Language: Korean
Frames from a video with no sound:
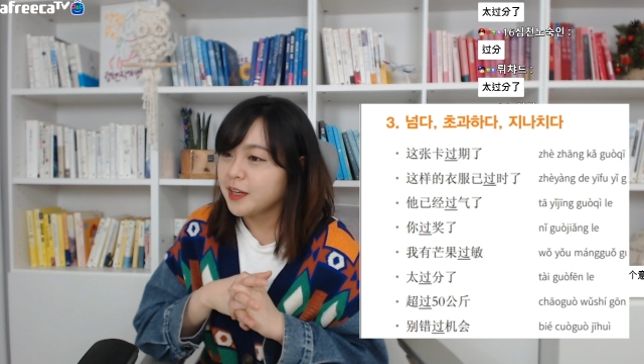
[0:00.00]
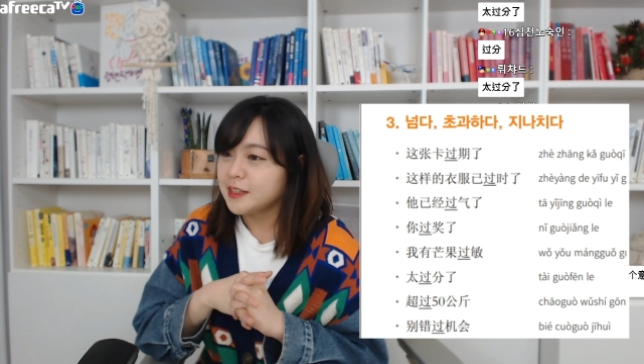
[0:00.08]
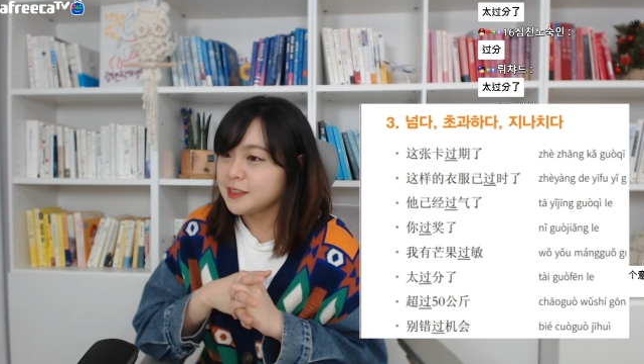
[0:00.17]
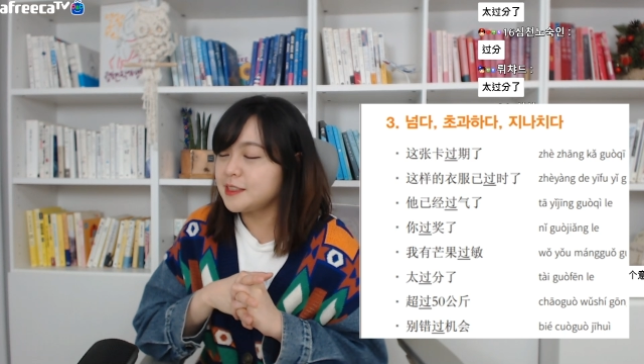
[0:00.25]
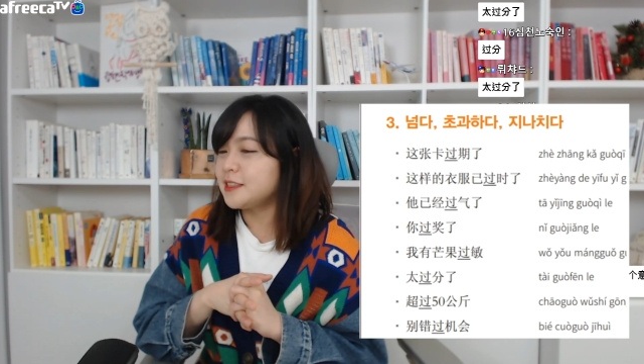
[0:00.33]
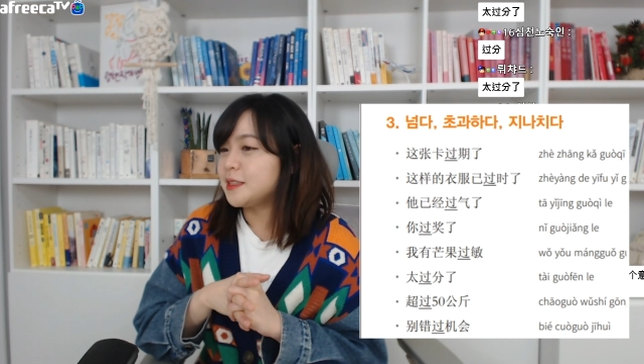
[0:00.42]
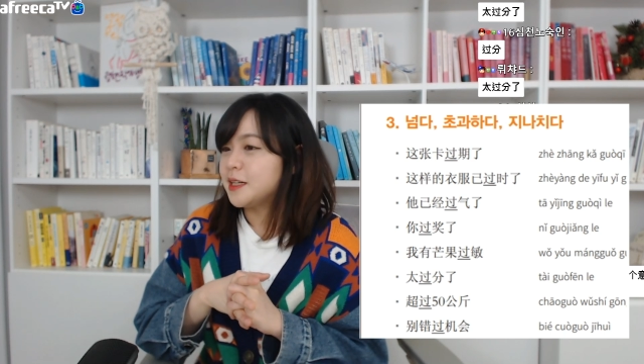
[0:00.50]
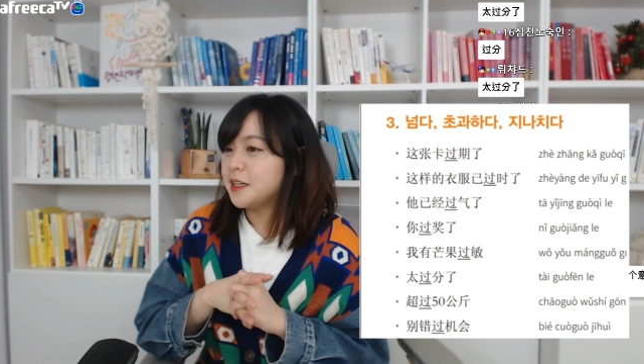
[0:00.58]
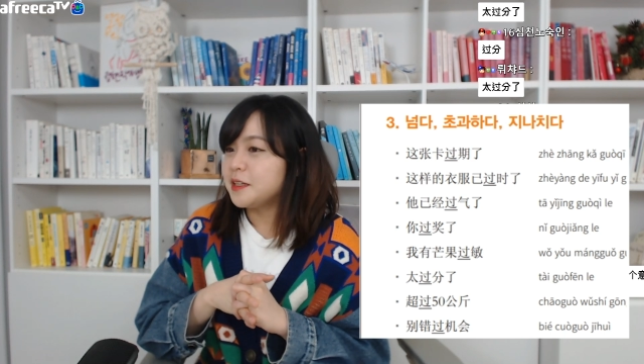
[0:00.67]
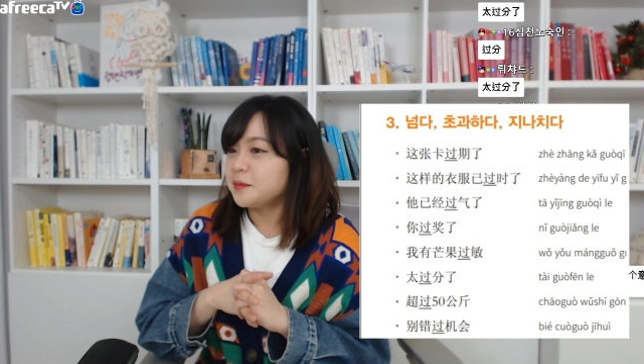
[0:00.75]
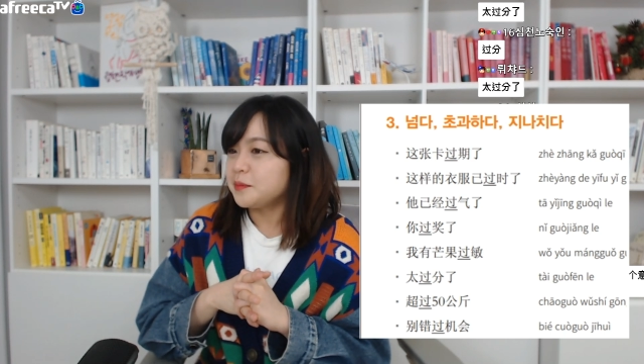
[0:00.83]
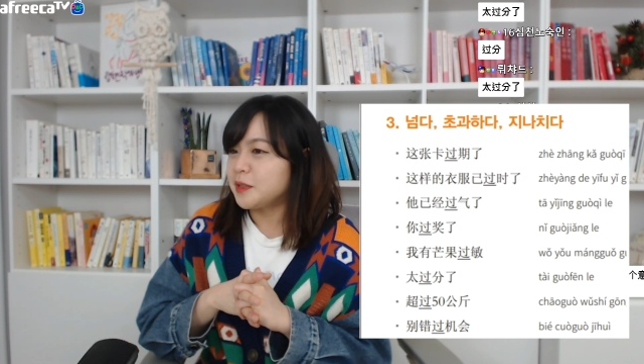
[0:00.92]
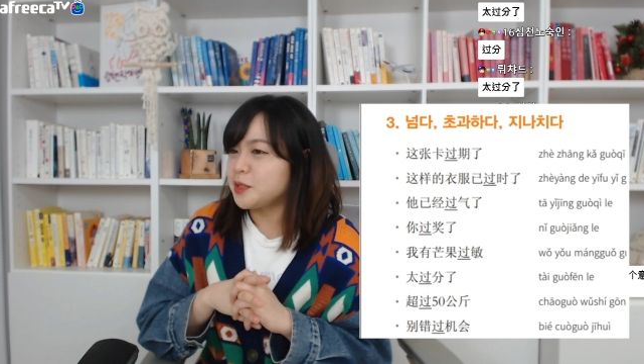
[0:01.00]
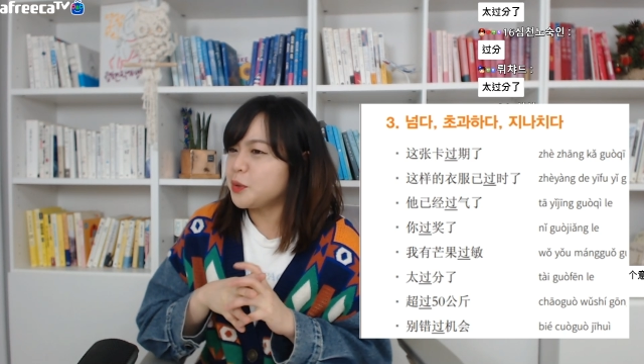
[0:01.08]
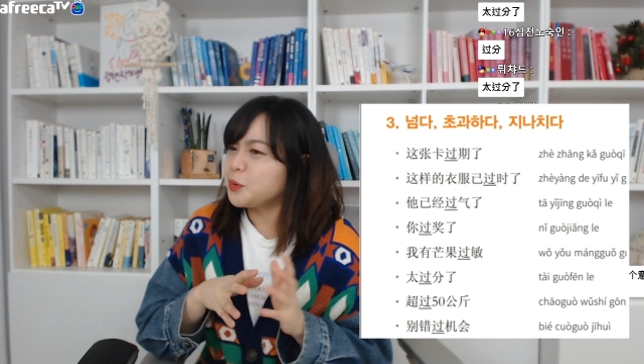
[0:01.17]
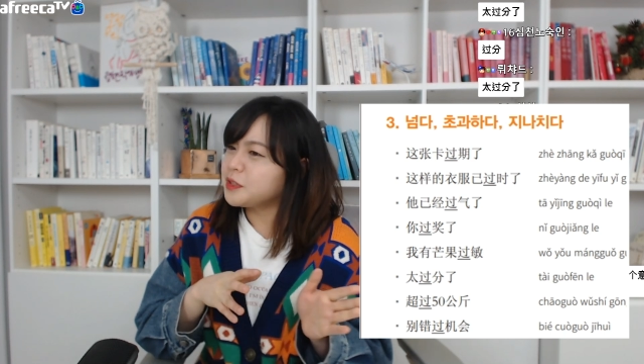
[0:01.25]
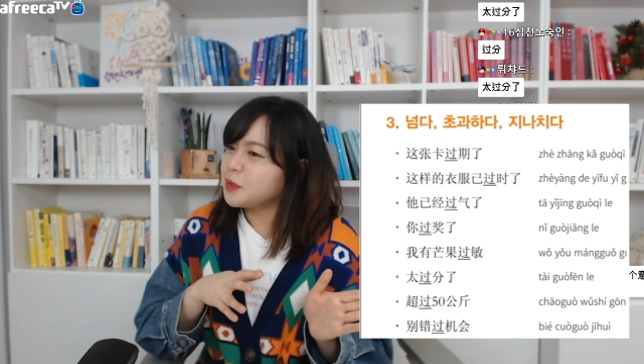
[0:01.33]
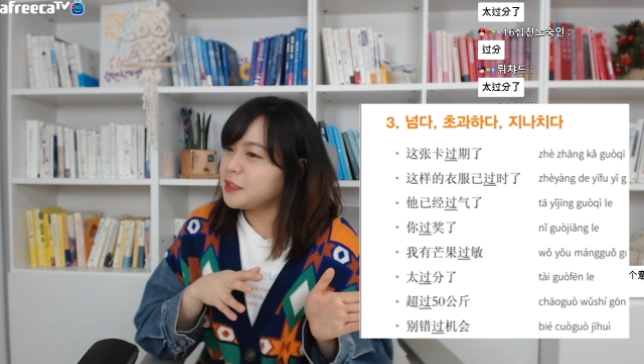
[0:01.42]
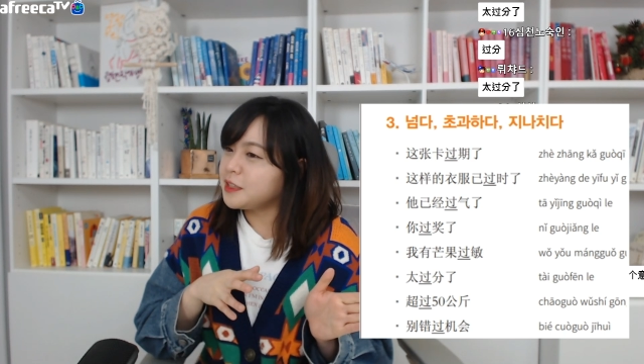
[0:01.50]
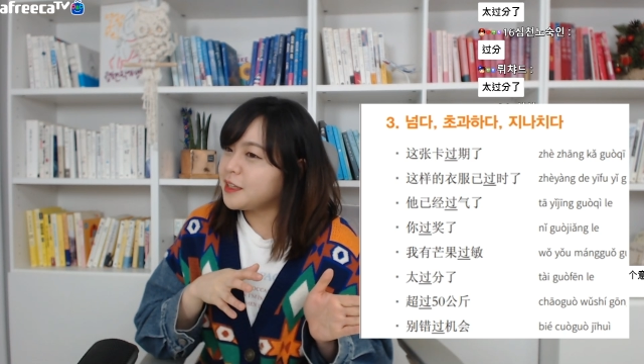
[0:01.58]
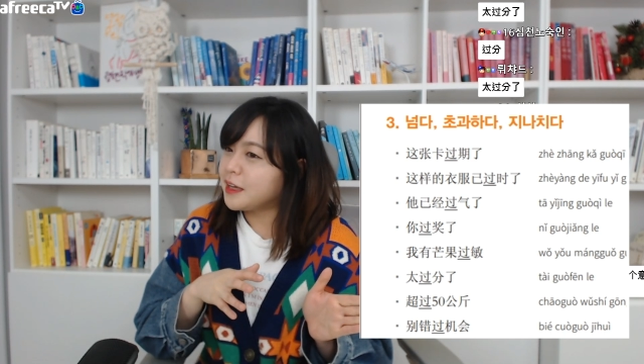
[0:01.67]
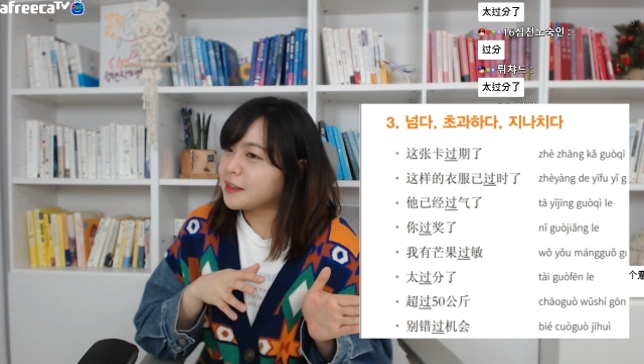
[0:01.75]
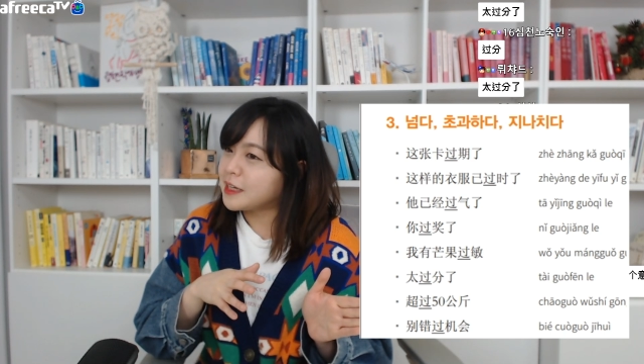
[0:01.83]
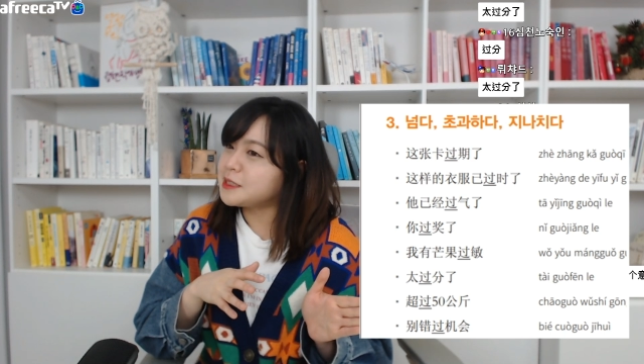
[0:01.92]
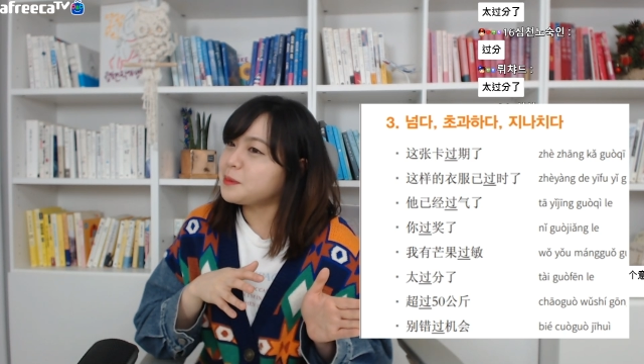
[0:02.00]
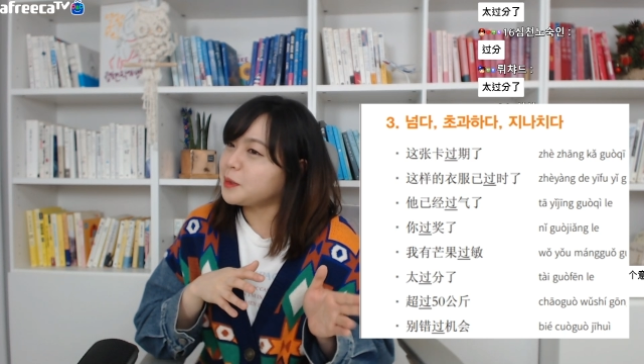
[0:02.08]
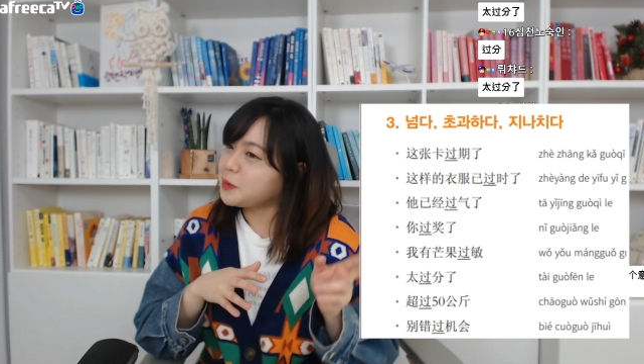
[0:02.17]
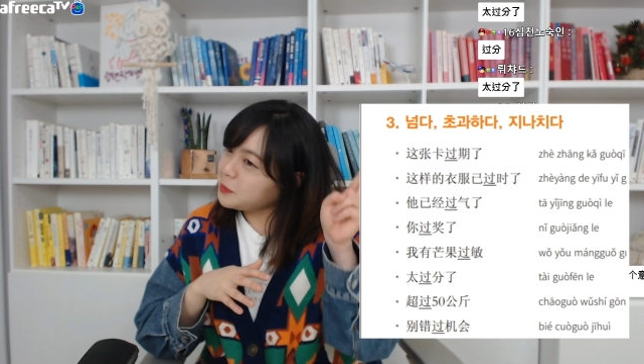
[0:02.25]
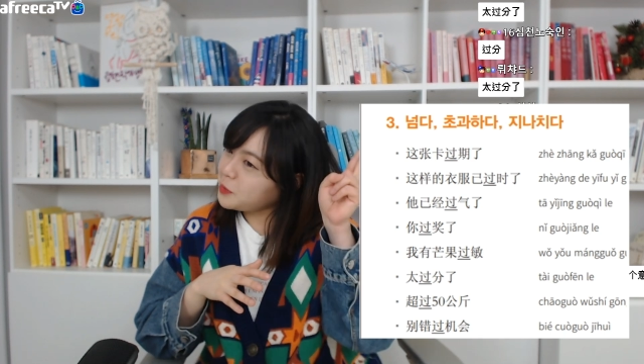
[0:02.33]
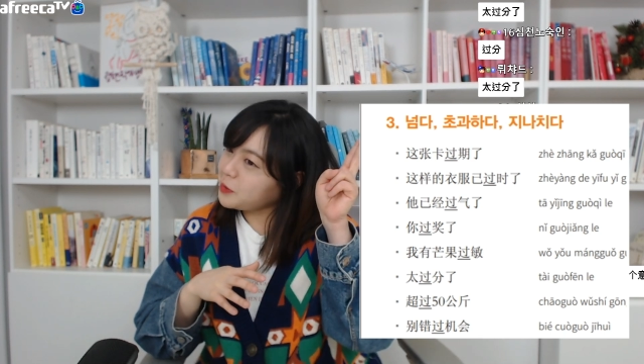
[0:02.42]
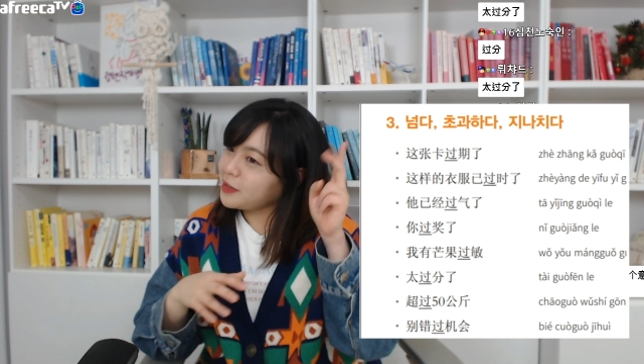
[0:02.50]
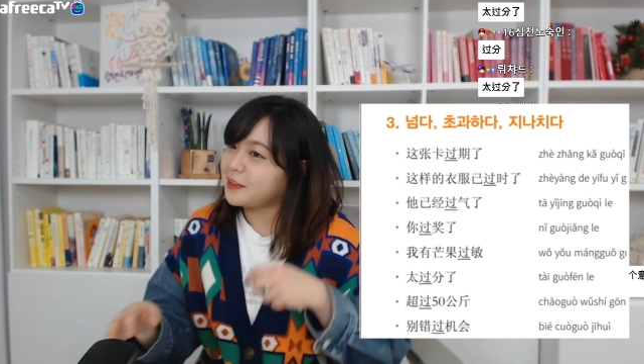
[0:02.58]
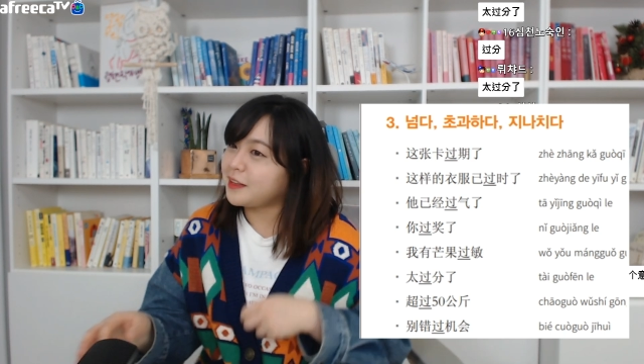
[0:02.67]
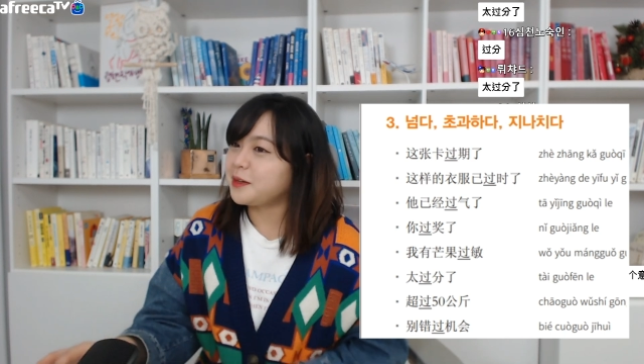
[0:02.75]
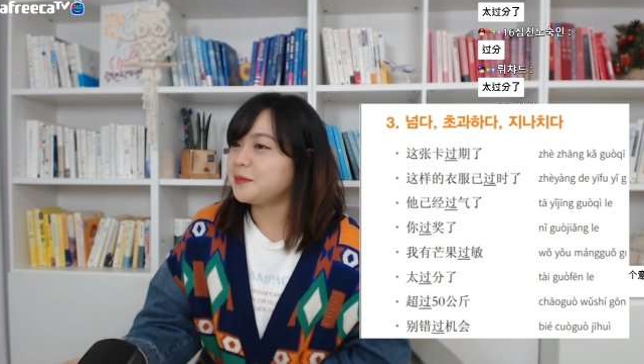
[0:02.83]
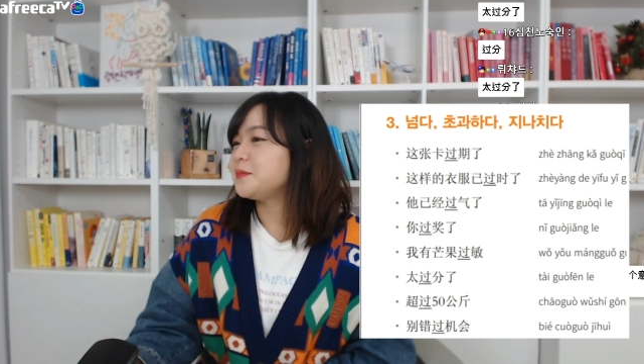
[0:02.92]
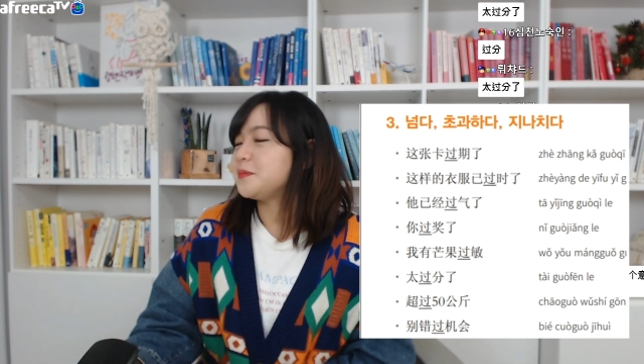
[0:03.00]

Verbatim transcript: 스 맞아 요 여기서 이게 다시 봐도 2번 같네요.